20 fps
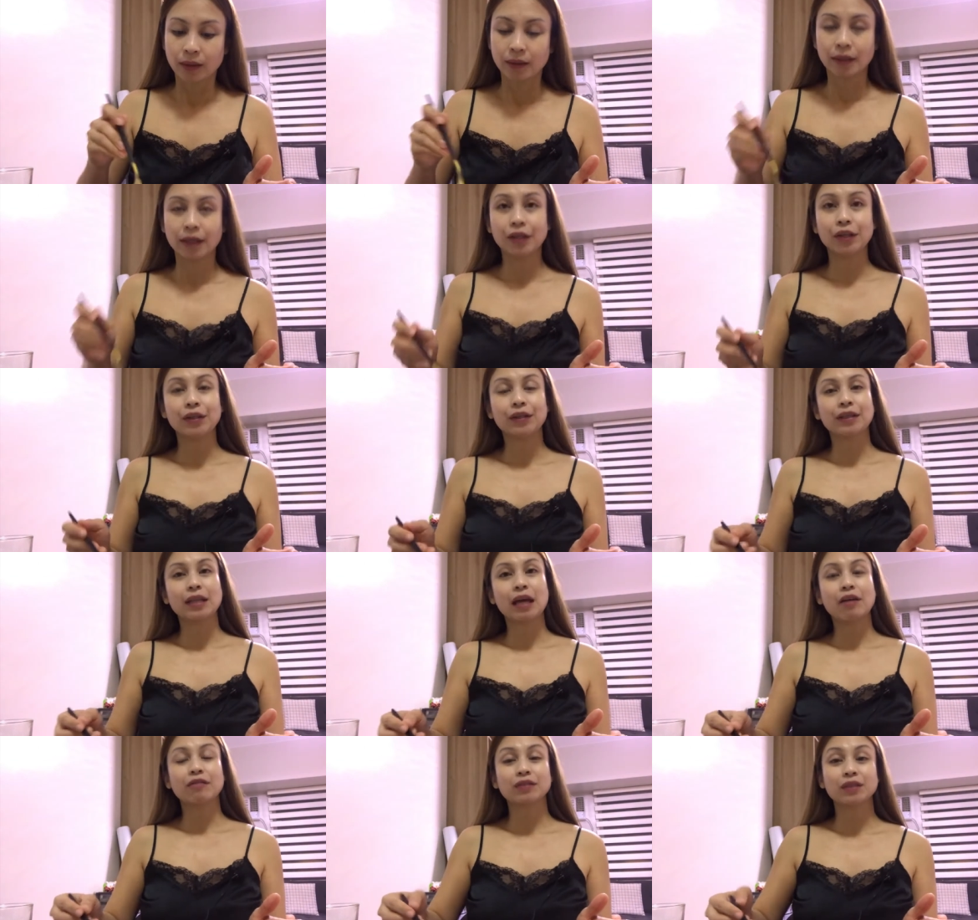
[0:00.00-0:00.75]

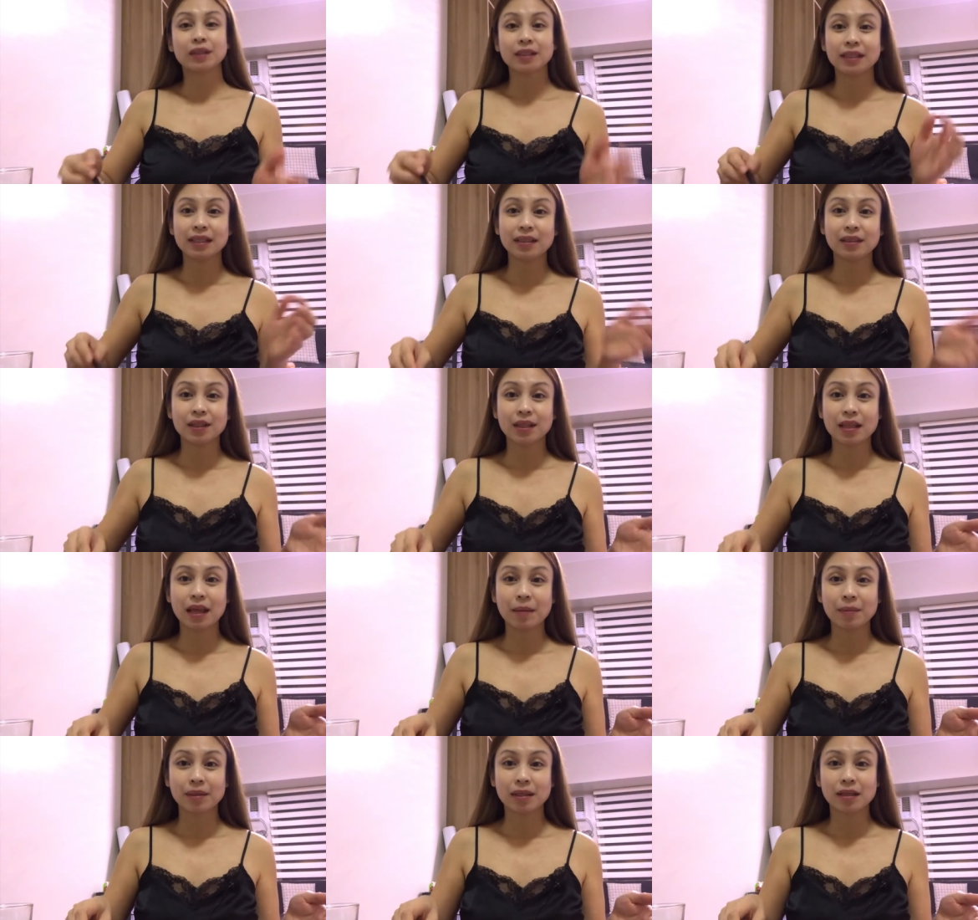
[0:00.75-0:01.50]
Ayun, after dinner
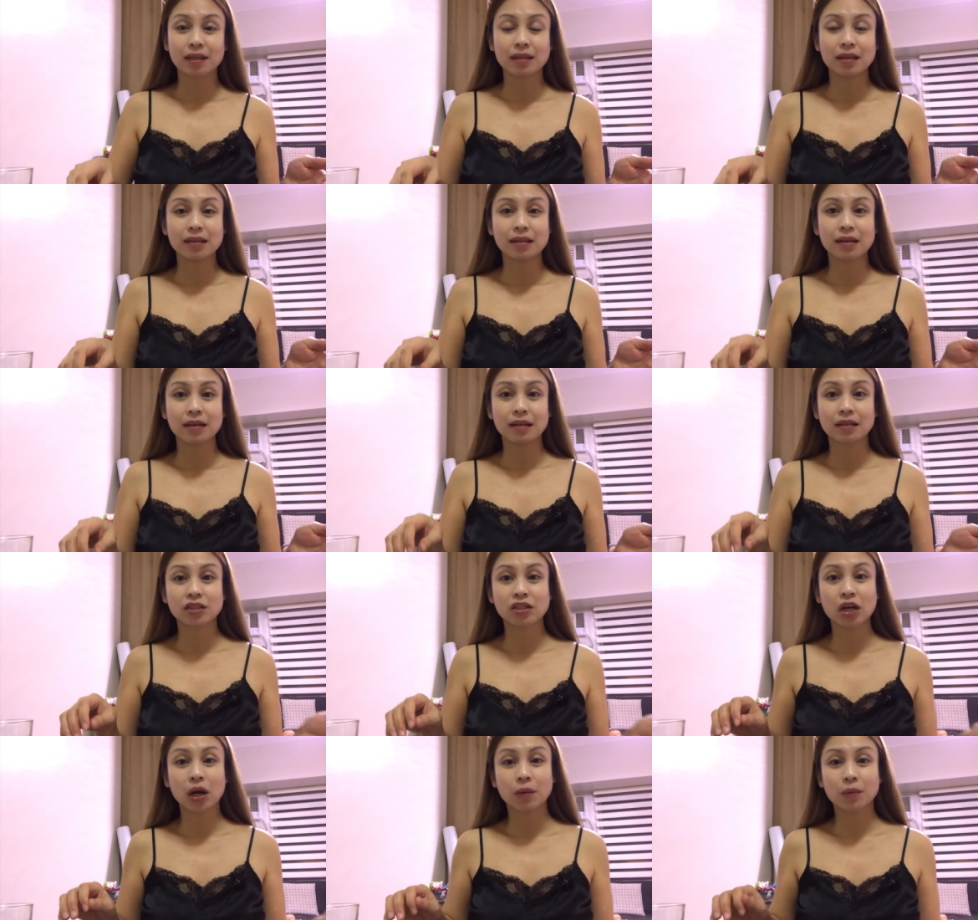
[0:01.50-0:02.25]
namin kanina,
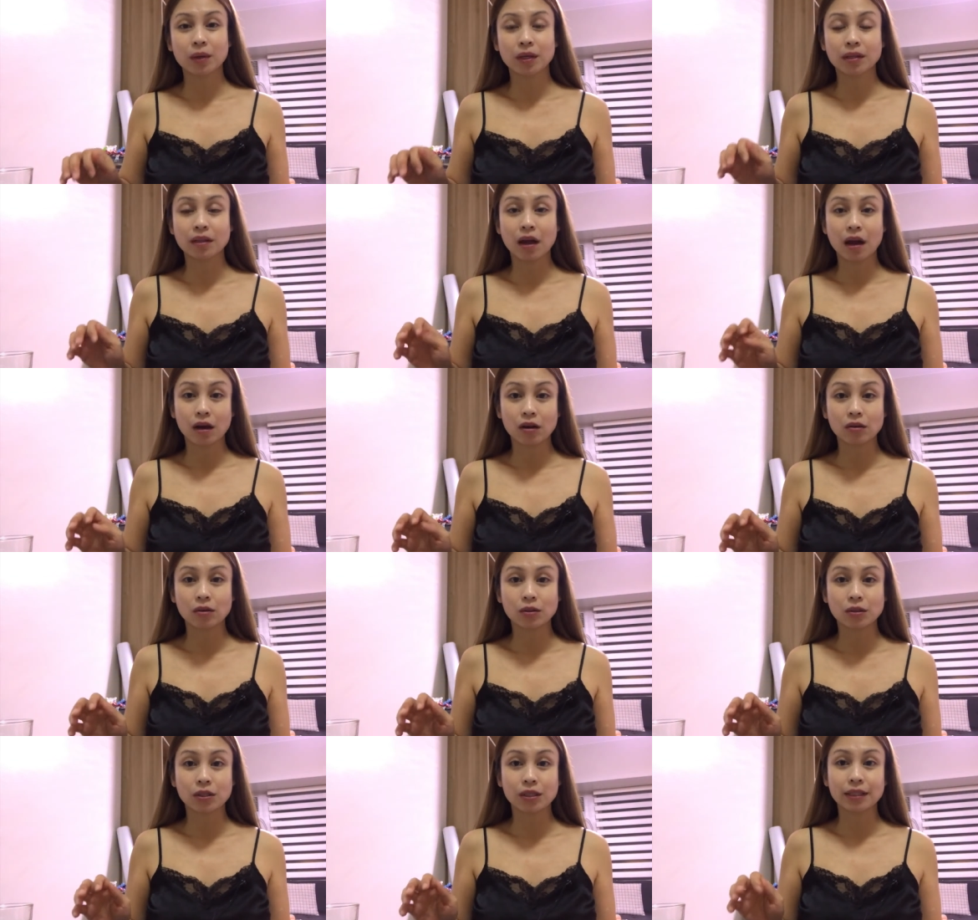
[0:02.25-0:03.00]
nag-shower na
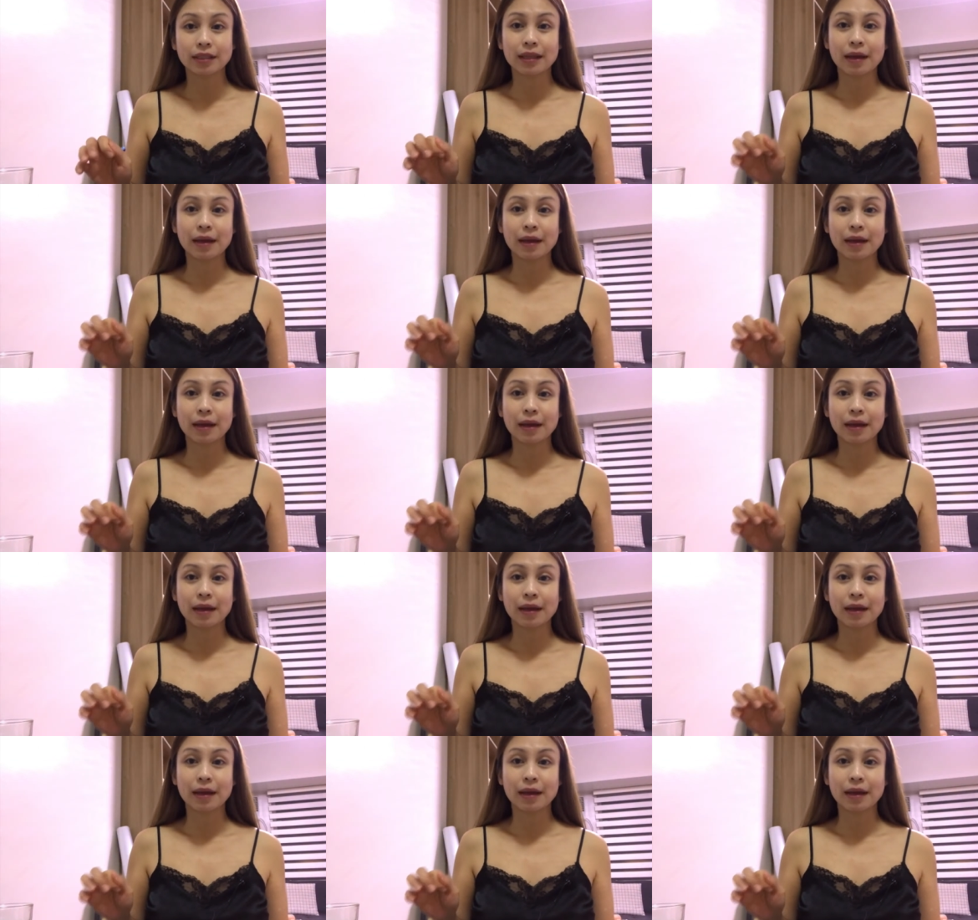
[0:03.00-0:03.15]
ako.